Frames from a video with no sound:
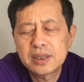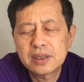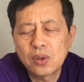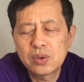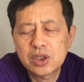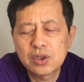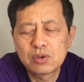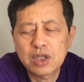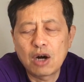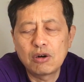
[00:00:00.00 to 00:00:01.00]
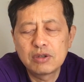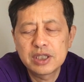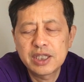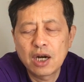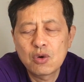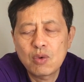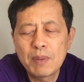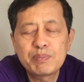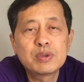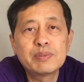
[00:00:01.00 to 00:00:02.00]
都受到相
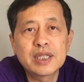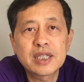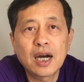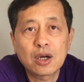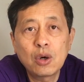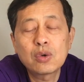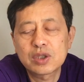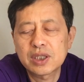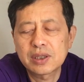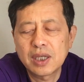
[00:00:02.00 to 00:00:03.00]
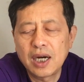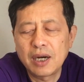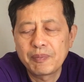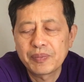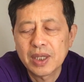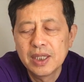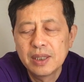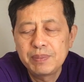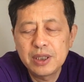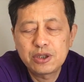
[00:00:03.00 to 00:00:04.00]
关部门的控制啊，
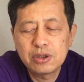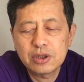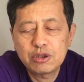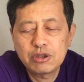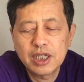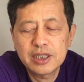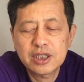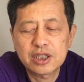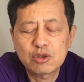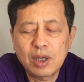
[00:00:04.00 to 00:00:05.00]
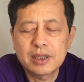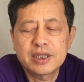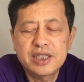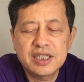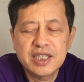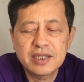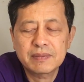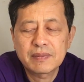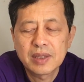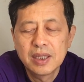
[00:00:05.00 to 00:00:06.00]
必须全时段接听，
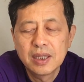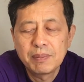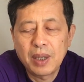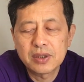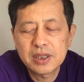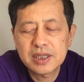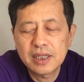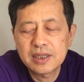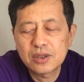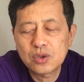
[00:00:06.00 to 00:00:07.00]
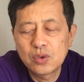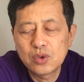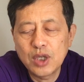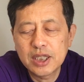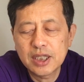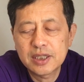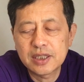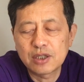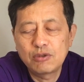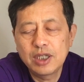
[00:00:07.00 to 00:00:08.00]
保证战争动员的
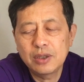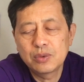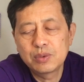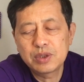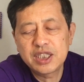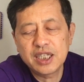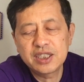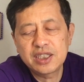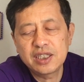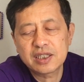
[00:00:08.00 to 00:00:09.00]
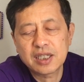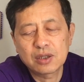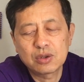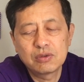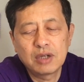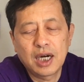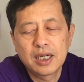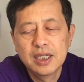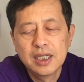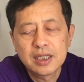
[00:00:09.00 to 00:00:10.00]
指挥无间隙畅通啊。
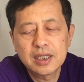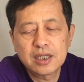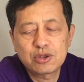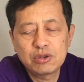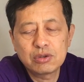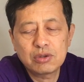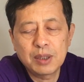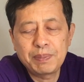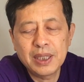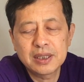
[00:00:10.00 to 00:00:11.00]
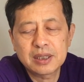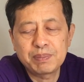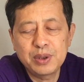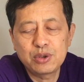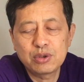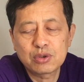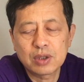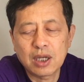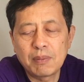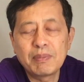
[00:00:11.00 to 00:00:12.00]
各个军队编制必须
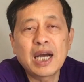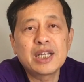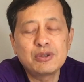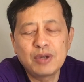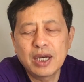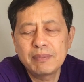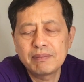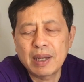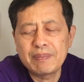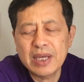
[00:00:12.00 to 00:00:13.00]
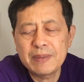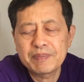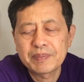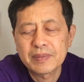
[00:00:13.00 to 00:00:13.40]
做到满员满编，